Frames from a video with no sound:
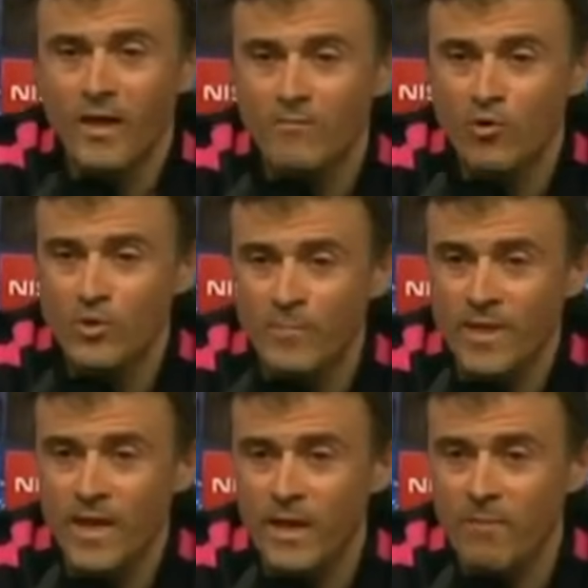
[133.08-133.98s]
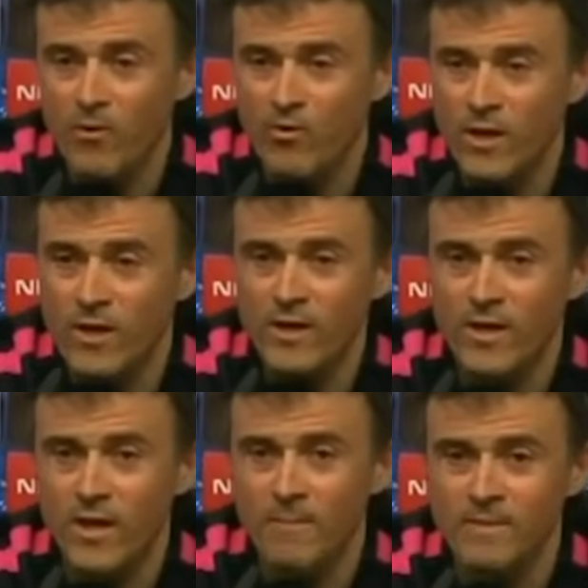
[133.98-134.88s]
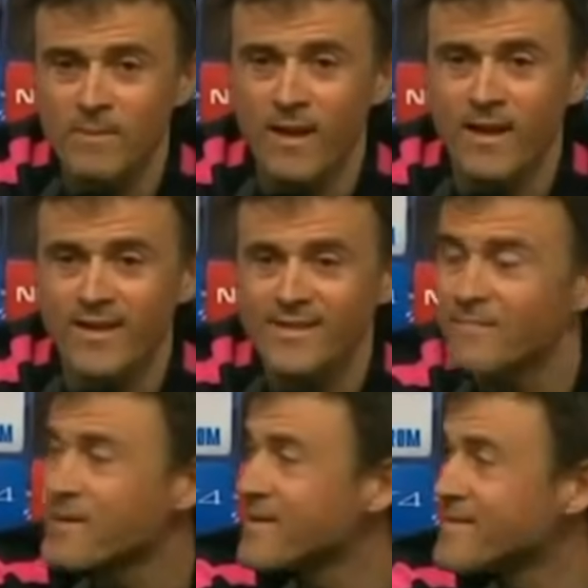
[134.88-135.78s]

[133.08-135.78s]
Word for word: Muy simpática la pregunta, en la misma línea de siempre.